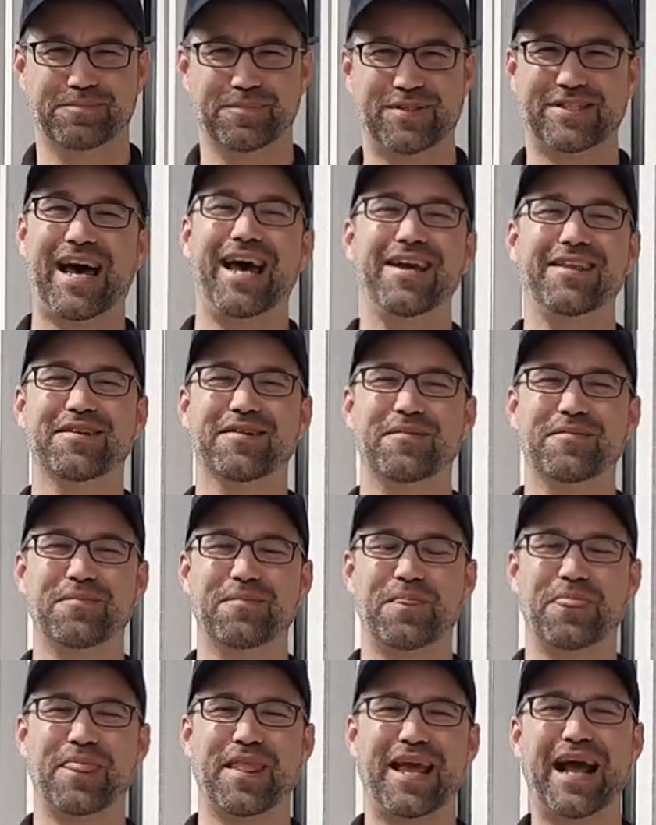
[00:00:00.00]
Zeit,
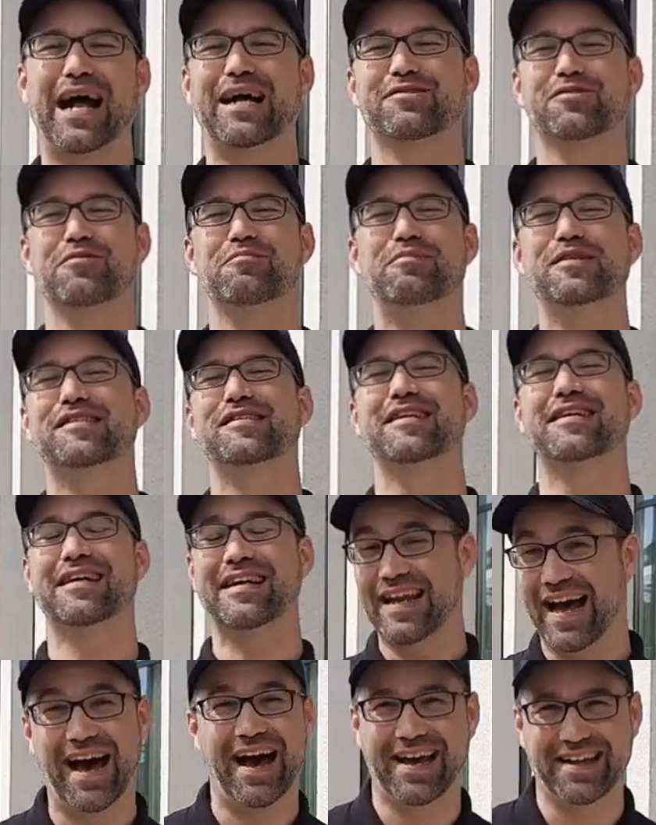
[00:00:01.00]
hier also ein bisschen
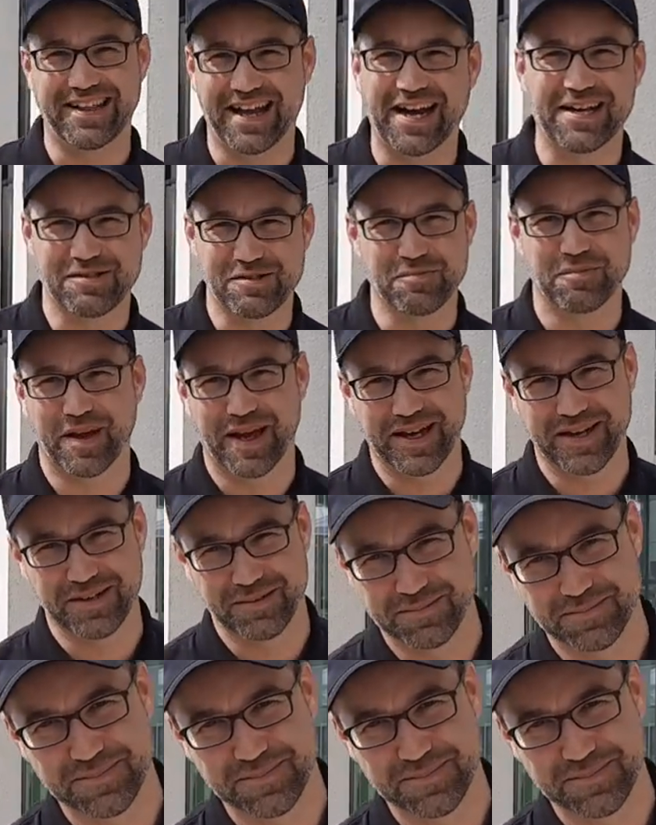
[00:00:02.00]
Klarheit reinzubringen.